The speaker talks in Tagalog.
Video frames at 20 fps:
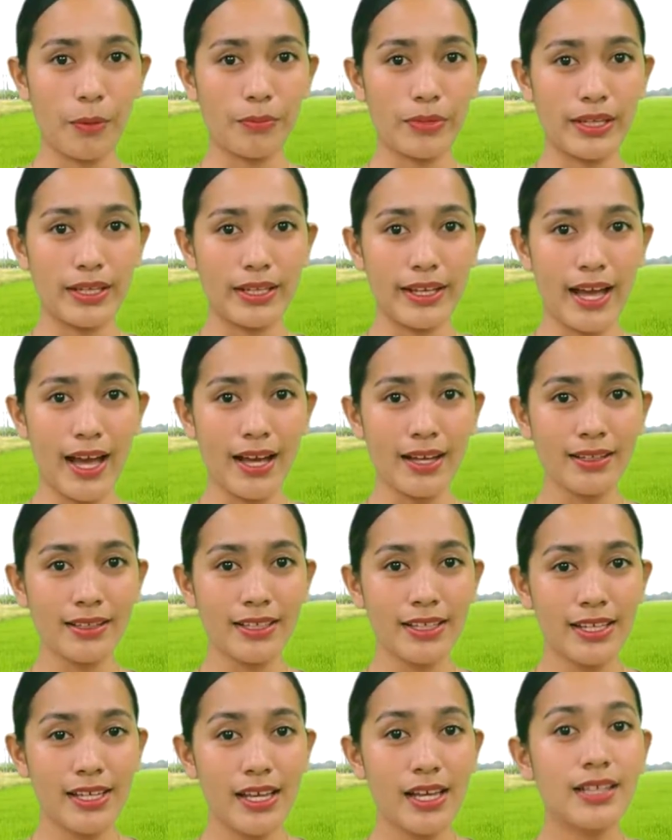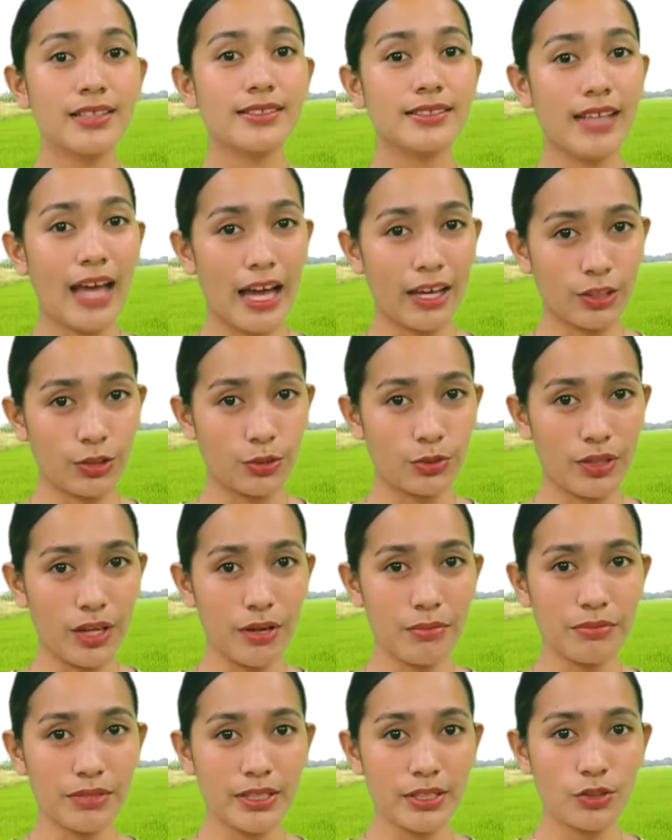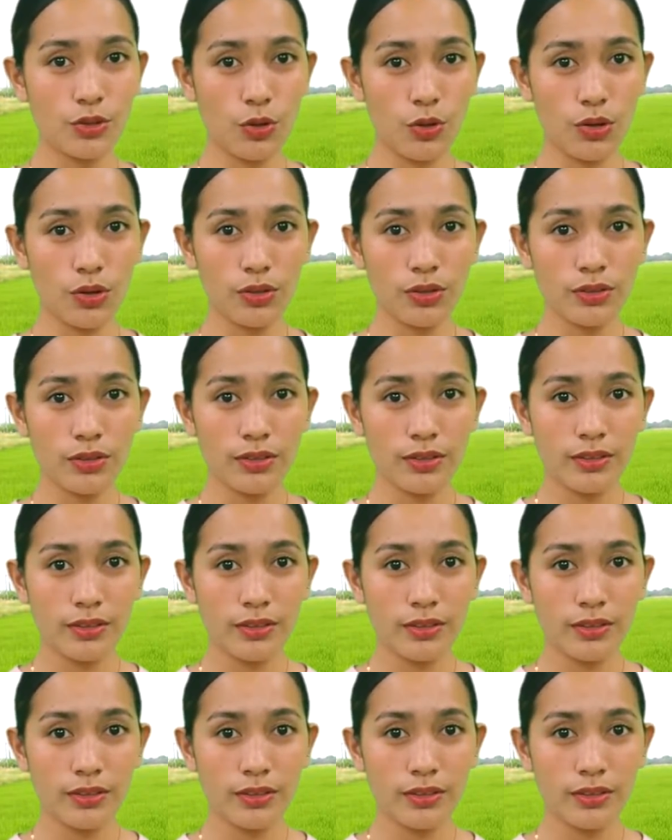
kapamilya, sa aton amigo,